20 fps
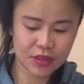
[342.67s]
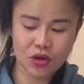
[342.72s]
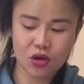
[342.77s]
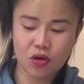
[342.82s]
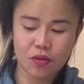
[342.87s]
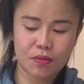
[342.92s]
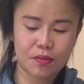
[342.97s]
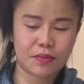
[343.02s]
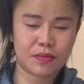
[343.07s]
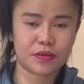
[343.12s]
น
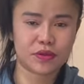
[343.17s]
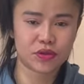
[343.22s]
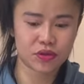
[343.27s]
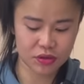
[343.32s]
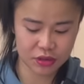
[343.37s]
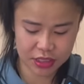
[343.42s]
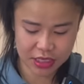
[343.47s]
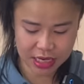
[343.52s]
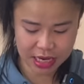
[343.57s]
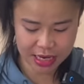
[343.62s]
มช่ว
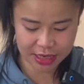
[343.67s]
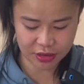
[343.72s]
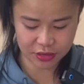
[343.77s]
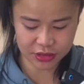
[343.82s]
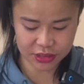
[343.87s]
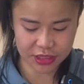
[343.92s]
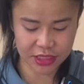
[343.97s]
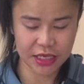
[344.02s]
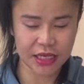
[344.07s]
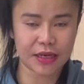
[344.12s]
งนี้ไอ้ก็
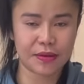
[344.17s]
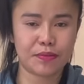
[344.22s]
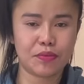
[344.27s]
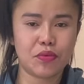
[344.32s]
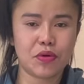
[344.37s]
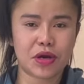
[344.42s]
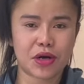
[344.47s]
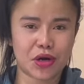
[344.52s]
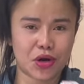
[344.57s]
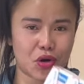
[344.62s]
จะกินพ
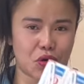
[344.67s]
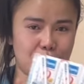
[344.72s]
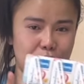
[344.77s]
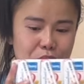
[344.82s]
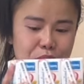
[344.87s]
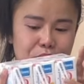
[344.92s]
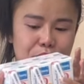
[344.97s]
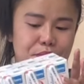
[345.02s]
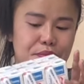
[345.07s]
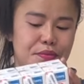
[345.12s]
วกนม
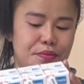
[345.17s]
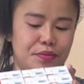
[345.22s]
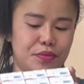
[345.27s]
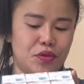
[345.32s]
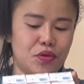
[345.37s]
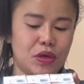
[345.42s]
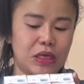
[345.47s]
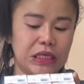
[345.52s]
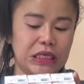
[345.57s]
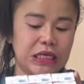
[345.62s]

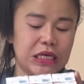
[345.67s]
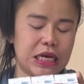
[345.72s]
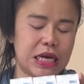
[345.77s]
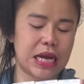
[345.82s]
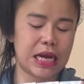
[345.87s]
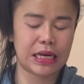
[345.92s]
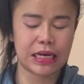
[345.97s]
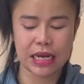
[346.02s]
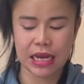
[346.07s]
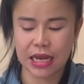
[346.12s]
ถั่วเหลือ
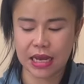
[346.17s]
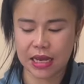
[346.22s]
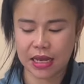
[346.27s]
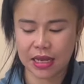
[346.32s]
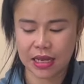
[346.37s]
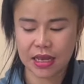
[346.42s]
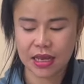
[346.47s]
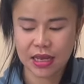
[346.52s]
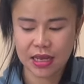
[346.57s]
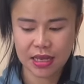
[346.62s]
งนะคะ
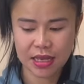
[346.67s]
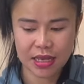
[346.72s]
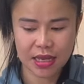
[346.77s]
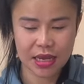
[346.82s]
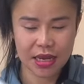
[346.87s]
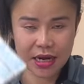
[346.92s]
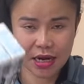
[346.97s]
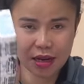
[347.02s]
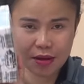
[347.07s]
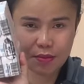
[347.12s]

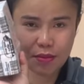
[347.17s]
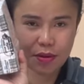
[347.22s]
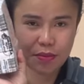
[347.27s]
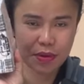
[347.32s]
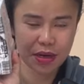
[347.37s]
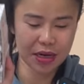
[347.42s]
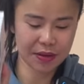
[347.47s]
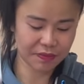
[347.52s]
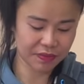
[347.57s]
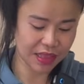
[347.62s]
อันนี้ไม่
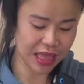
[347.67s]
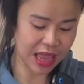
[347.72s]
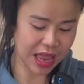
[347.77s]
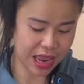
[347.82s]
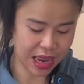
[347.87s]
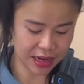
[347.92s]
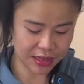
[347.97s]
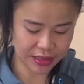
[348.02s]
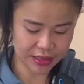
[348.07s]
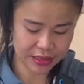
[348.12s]
มีน้ำตา
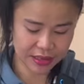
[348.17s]
ล